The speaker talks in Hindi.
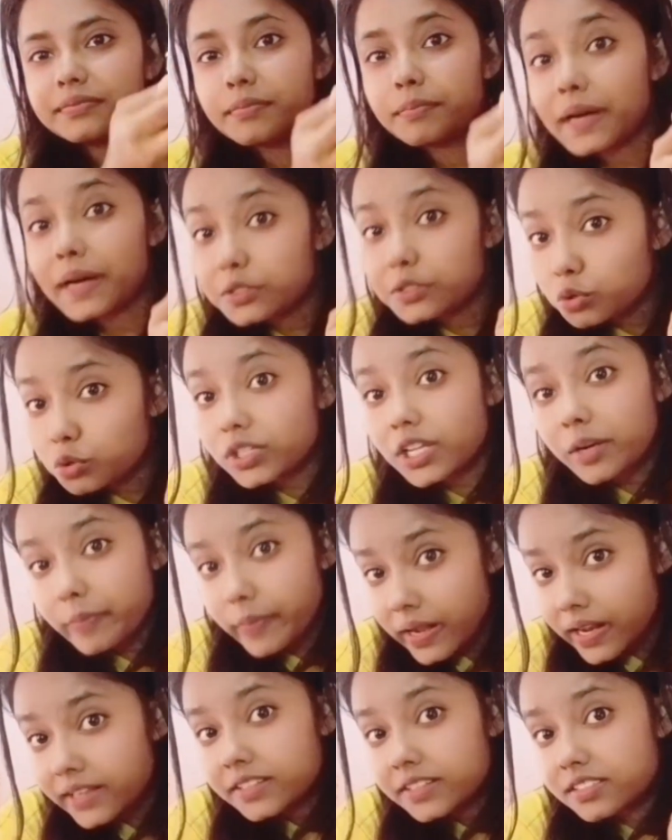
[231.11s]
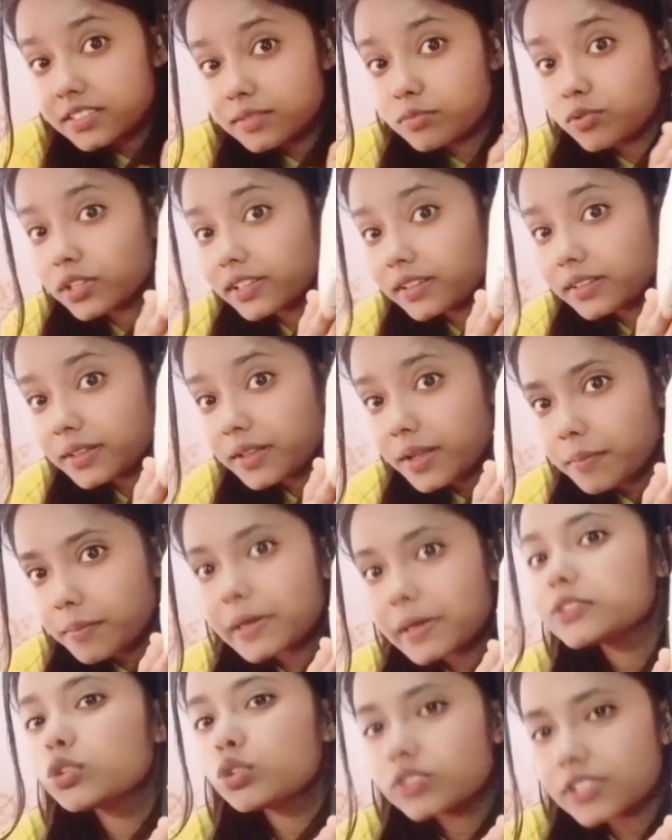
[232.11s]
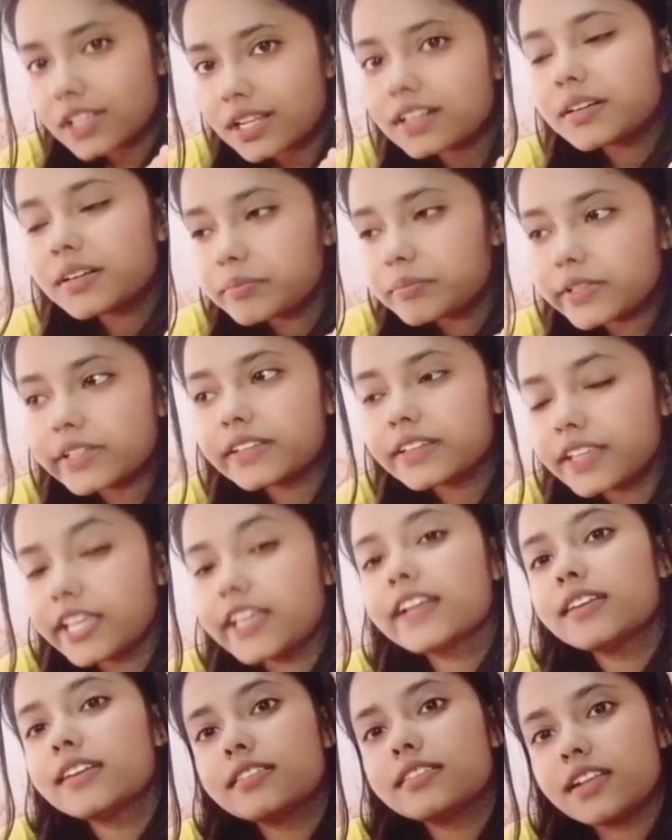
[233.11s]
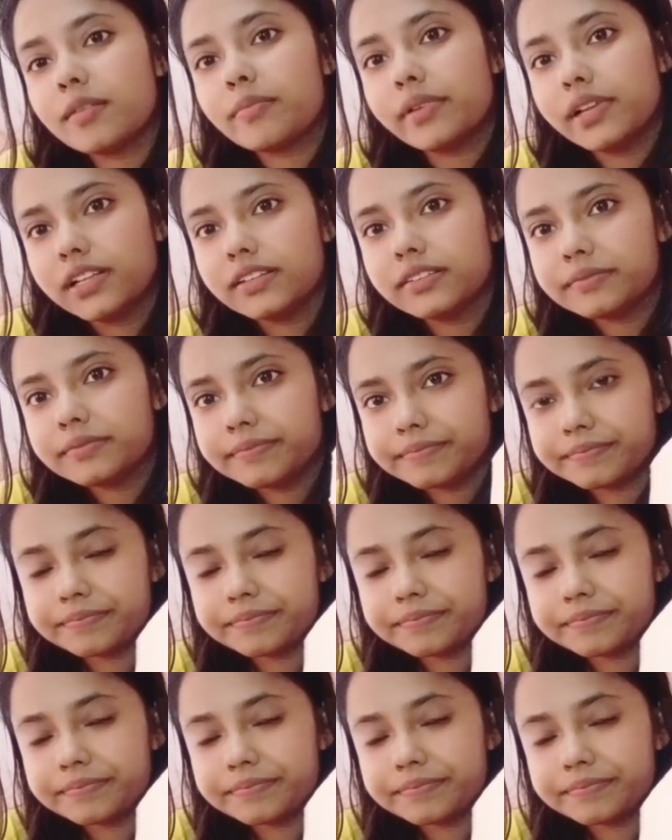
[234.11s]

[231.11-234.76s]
500 साल पहले रिसीव हुआ था 500 साल कम है एक हज़ार साल पहले हम्म।